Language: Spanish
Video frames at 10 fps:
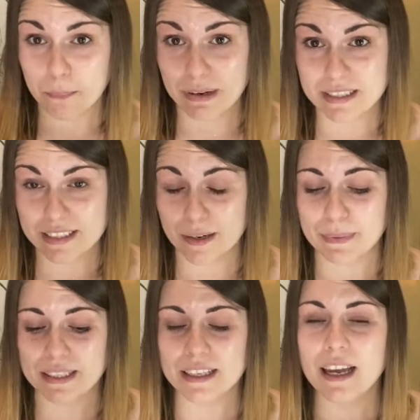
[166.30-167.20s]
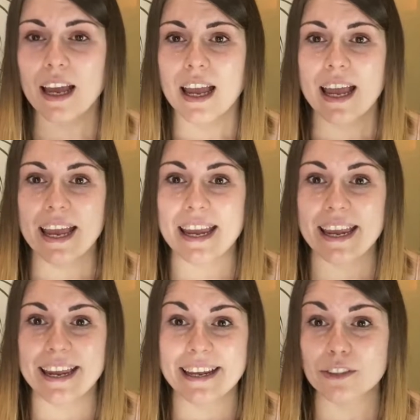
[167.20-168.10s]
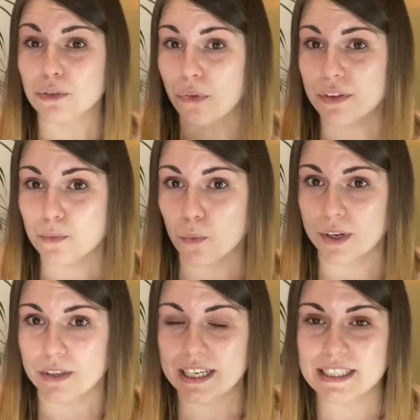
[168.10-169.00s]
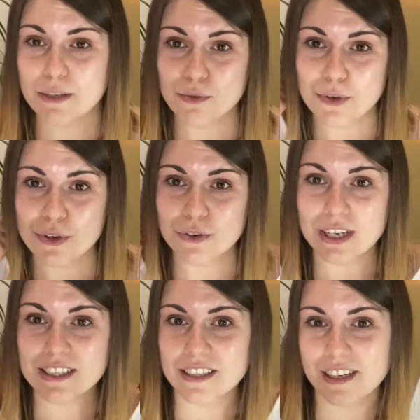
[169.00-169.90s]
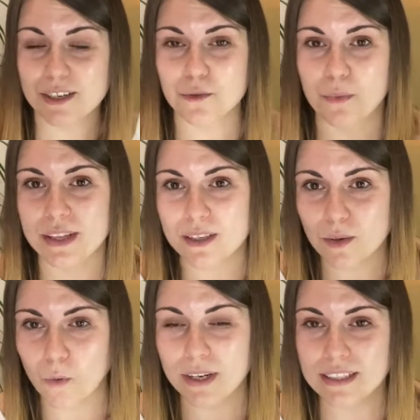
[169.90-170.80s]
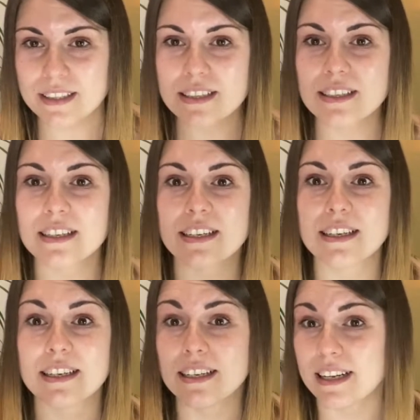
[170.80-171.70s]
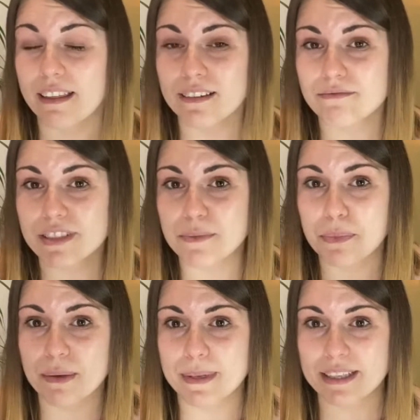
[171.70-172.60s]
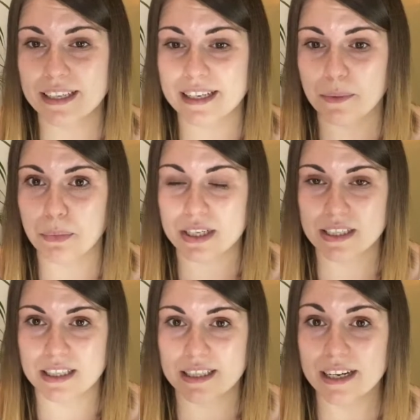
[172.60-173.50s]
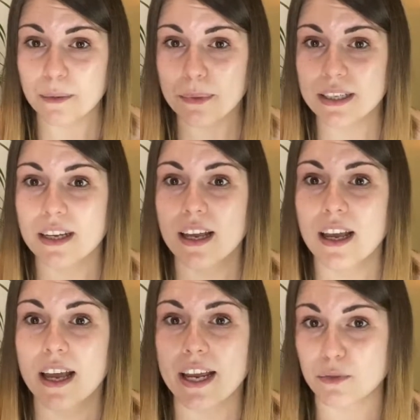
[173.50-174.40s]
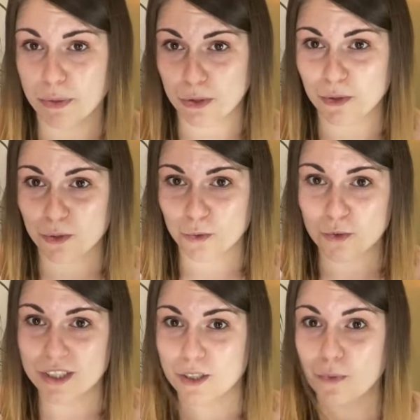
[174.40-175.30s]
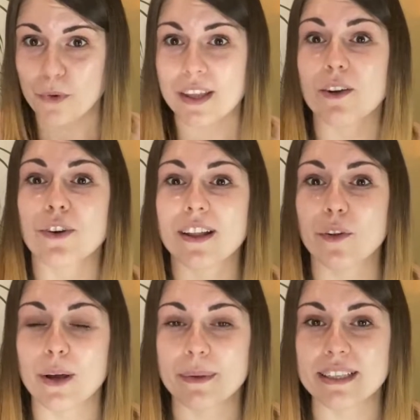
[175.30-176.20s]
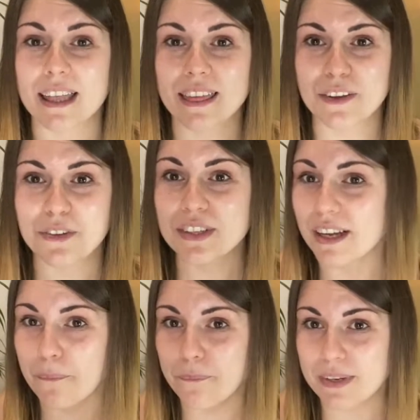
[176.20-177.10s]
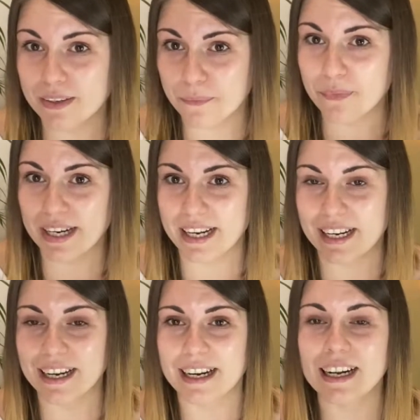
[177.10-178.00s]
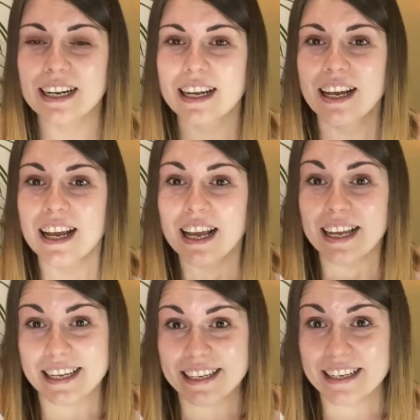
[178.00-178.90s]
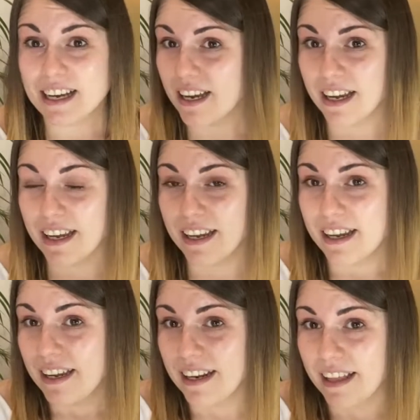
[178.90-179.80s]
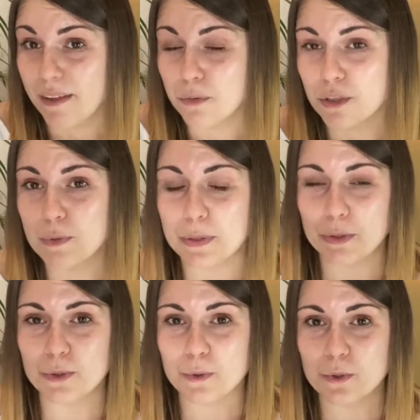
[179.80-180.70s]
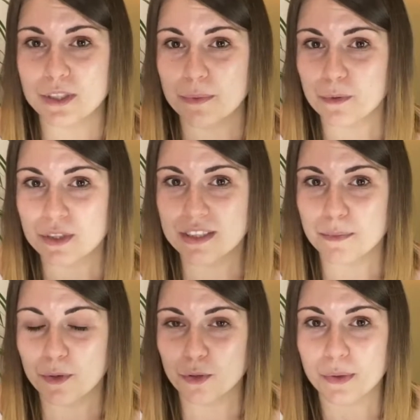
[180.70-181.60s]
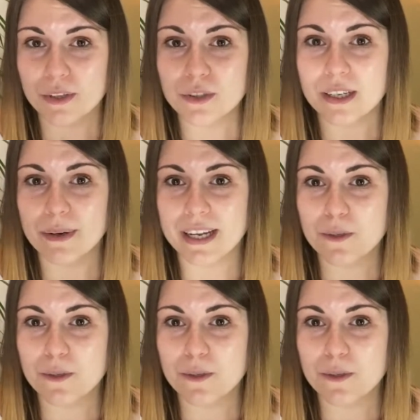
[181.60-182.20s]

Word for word: básicamente. Entonces, bueno, esa soy yo así resumidas cuentas y nada, simplemente era presentarme Espero que os guste cómo he decorado la habitación también para el canal. Y eh, nada, pues espero que os guste muchísimo los vídeos que vaya